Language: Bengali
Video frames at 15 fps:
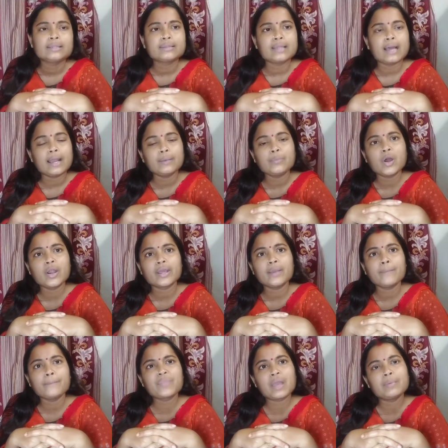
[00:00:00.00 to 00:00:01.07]
তারপরে
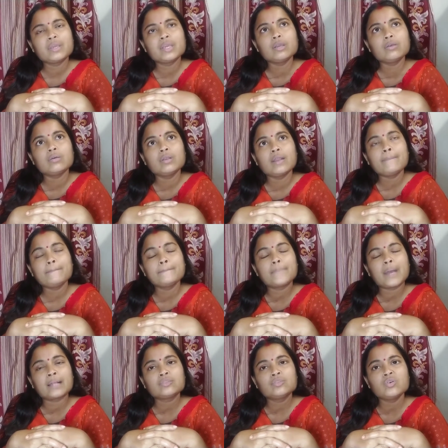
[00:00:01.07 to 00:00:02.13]
আমি কি করলাম
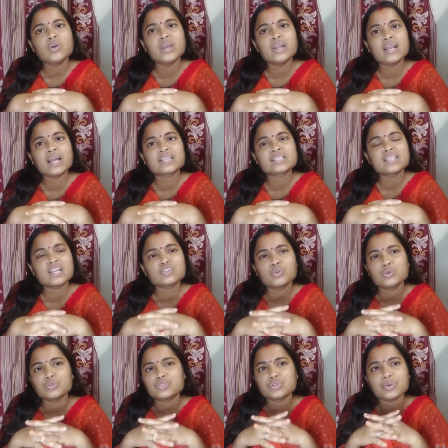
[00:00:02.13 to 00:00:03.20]
বাধ্য হয়ে লাস্টে আর
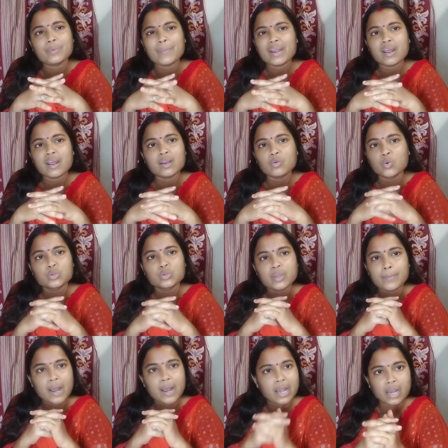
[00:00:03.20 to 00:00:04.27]
সহ্য মানে আর করতে
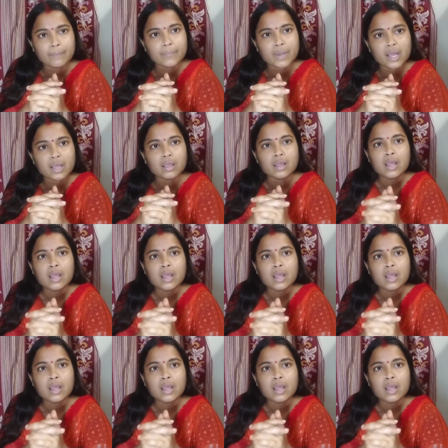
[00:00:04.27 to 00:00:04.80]
পারলাম না